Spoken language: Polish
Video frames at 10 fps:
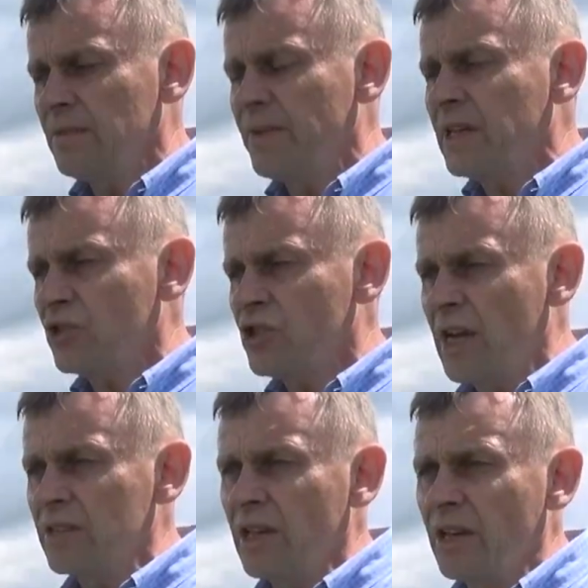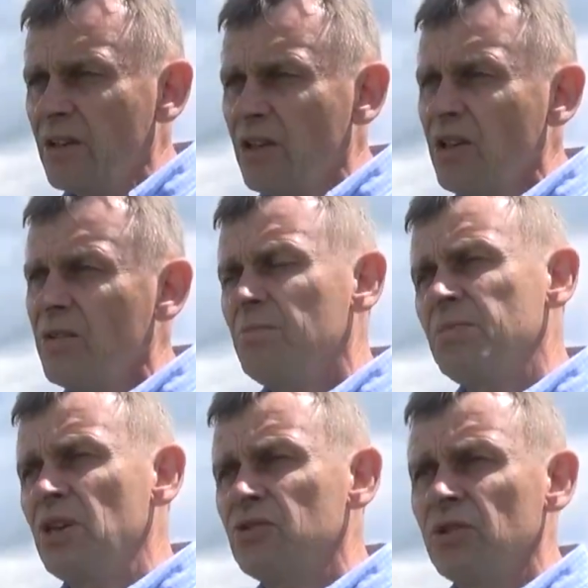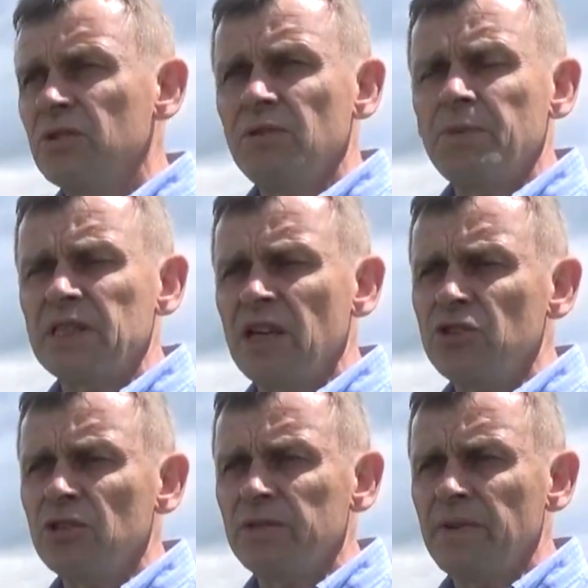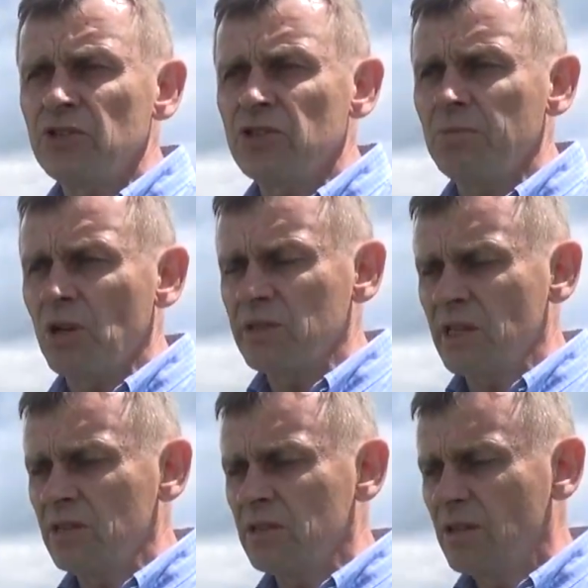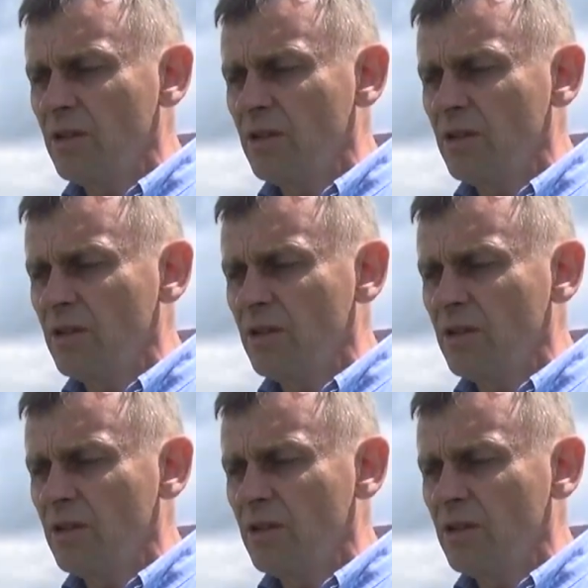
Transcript: wykaszanie 5 do, 15 do 20%